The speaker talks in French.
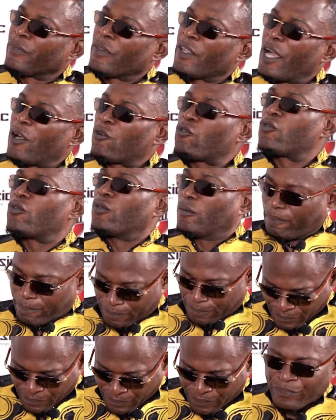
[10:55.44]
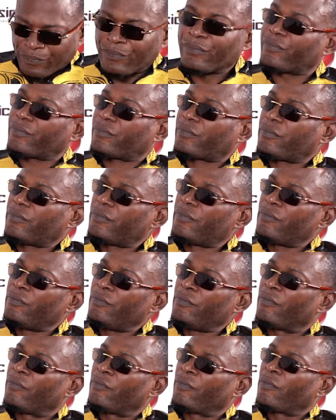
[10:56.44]
L'aventure musicale a cessé
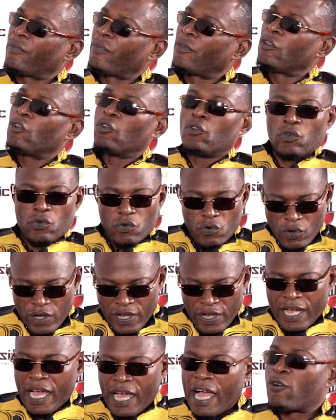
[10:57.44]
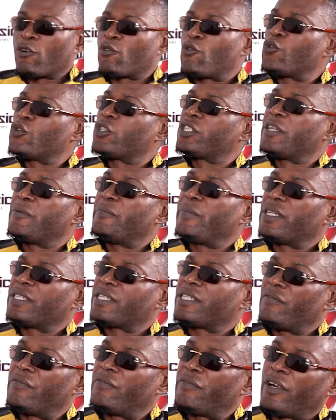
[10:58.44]
à, à, partir de ce cet instant. À cause de mes
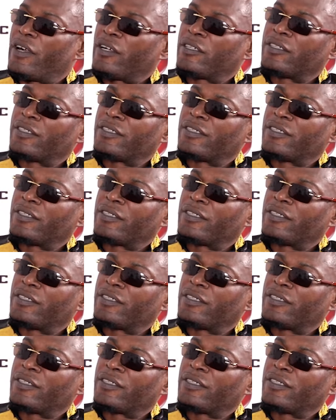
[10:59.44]
enfants.